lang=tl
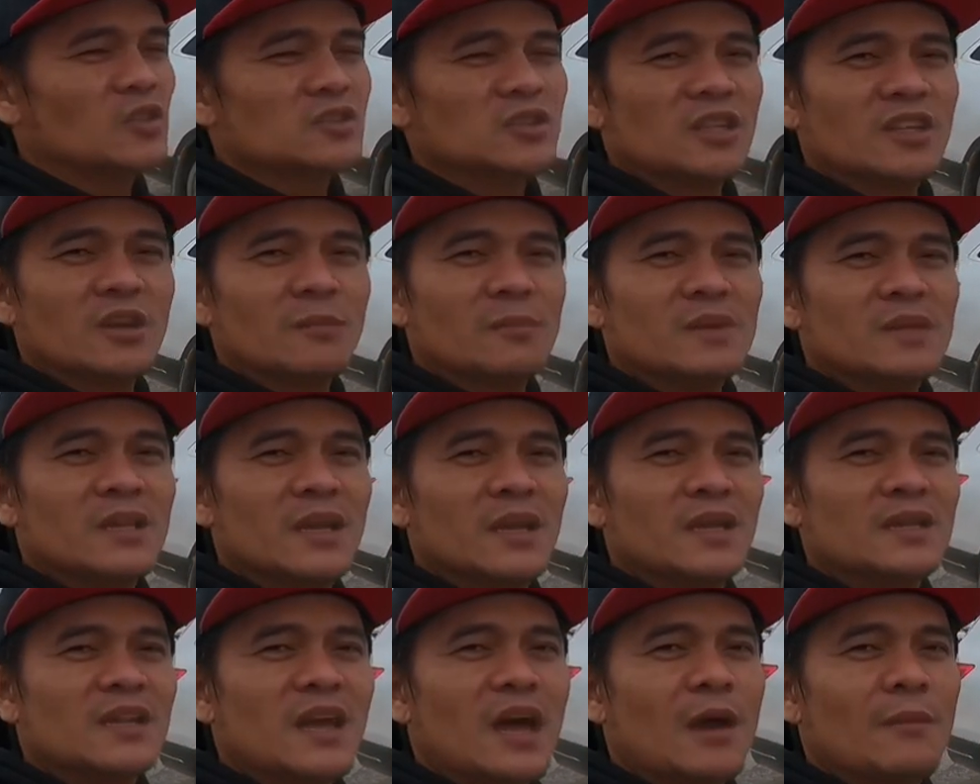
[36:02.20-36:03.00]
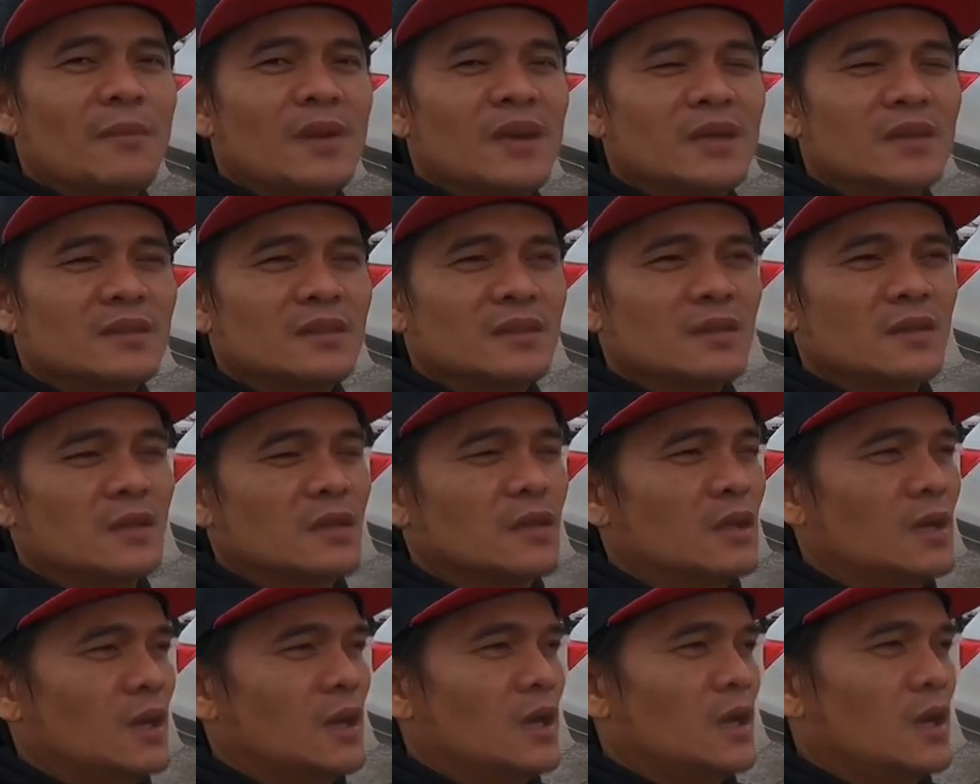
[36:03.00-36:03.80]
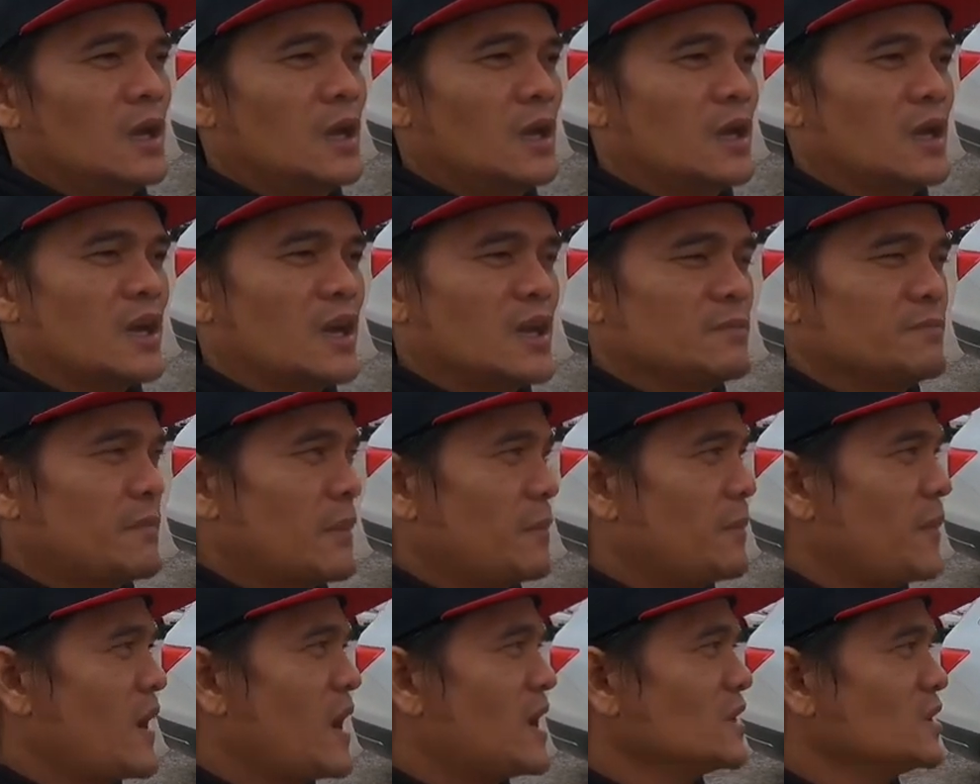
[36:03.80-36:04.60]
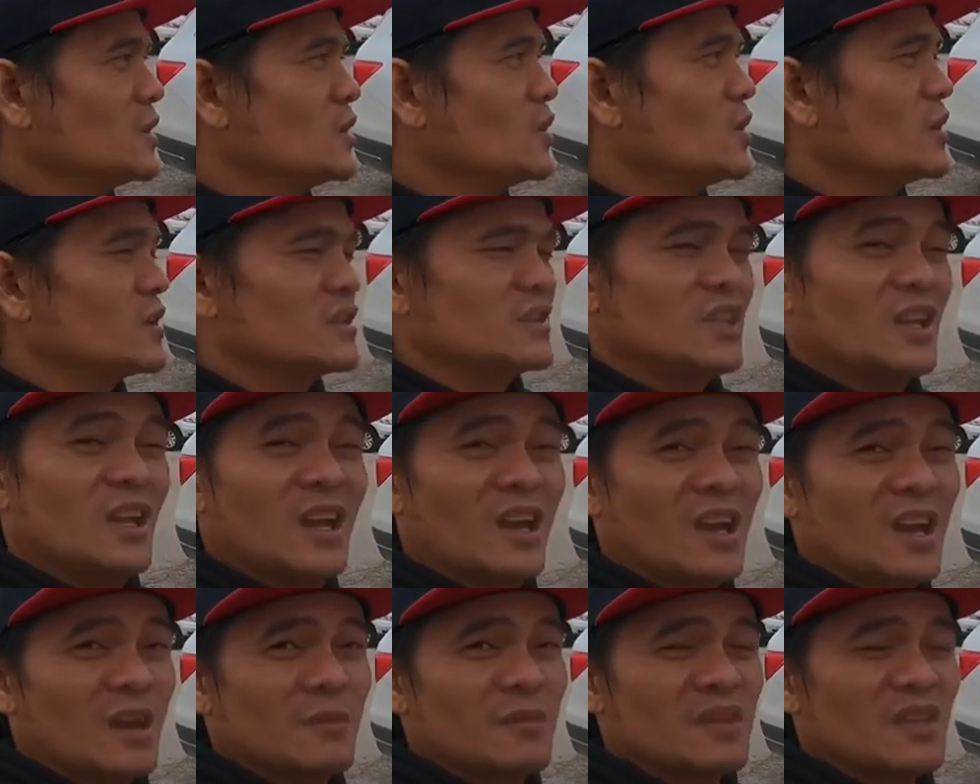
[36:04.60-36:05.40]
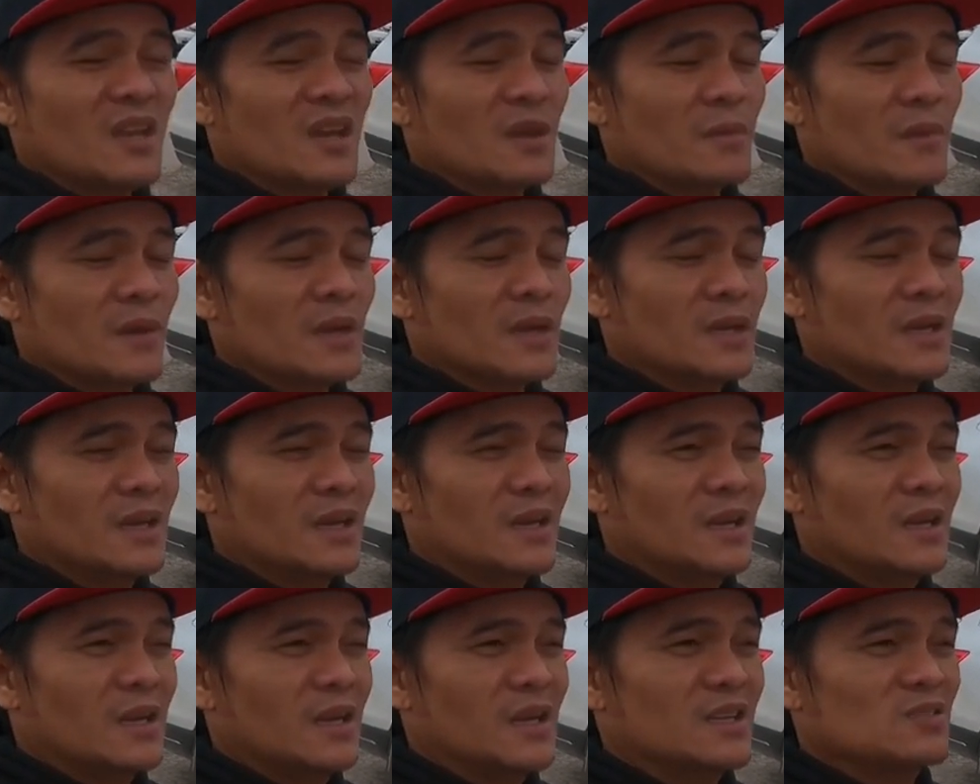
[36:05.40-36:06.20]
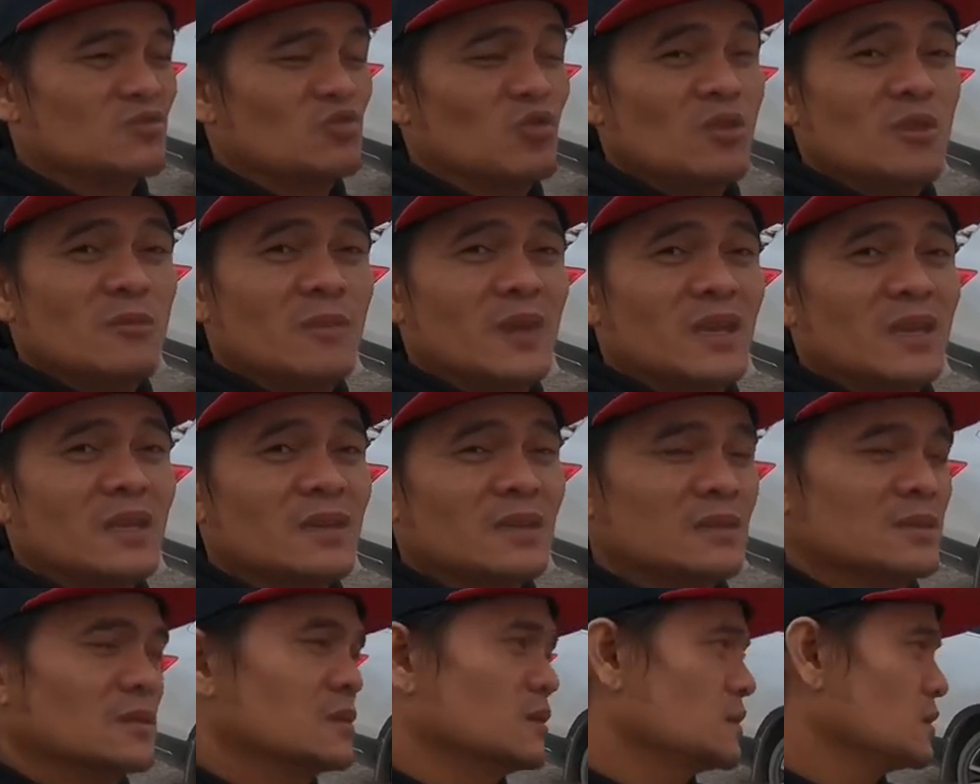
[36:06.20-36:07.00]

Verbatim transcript: lote na binili namin uh, kahit papano hindi lang kami nakapag uh, swimming